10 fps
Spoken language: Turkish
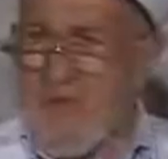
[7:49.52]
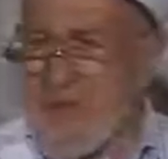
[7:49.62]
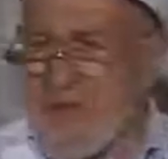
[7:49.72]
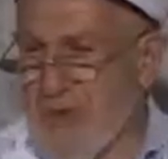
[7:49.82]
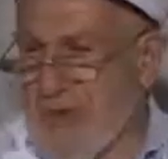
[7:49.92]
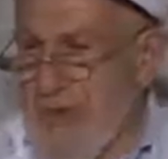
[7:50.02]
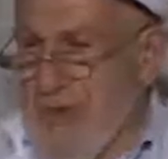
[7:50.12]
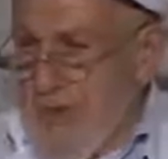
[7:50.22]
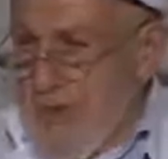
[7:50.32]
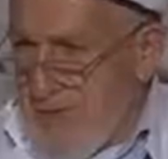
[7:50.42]
üç defa
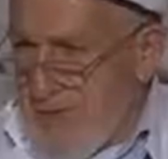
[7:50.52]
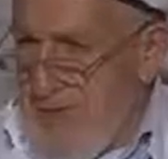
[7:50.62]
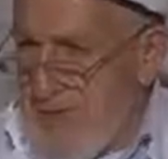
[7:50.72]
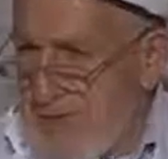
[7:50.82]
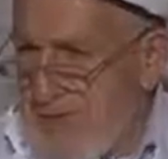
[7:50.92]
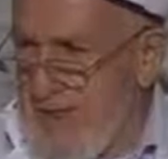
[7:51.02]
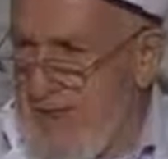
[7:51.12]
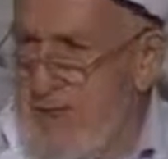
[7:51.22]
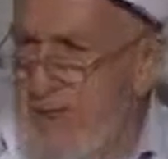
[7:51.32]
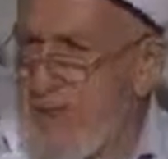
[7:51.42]
kolunu yıkayacaksın.
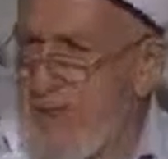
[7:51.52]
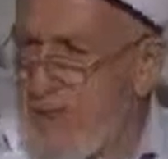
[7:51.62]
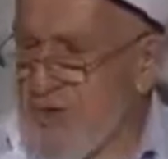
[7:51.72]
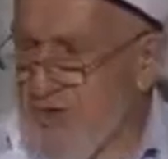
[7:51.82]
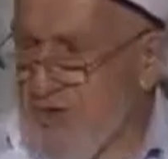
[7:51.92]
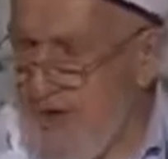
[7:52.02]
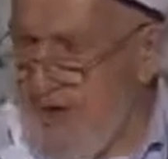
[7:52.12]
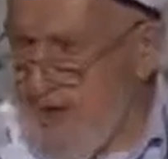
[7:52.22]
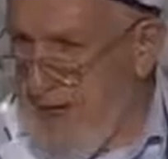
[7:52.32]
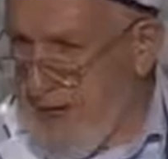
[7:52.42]
Üç defa
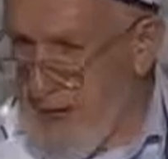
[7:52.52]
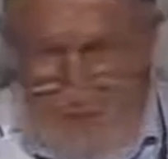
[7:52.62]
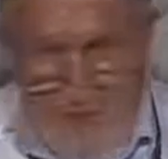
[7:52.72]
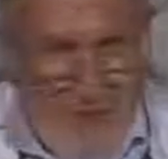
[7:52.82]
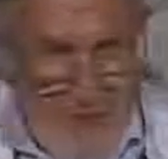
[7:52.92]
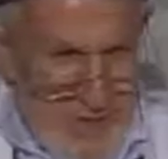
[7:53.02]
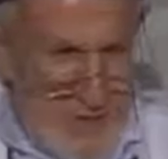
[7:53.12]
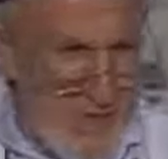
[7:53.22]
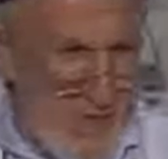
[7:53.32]
ayağını yıkayacaksın.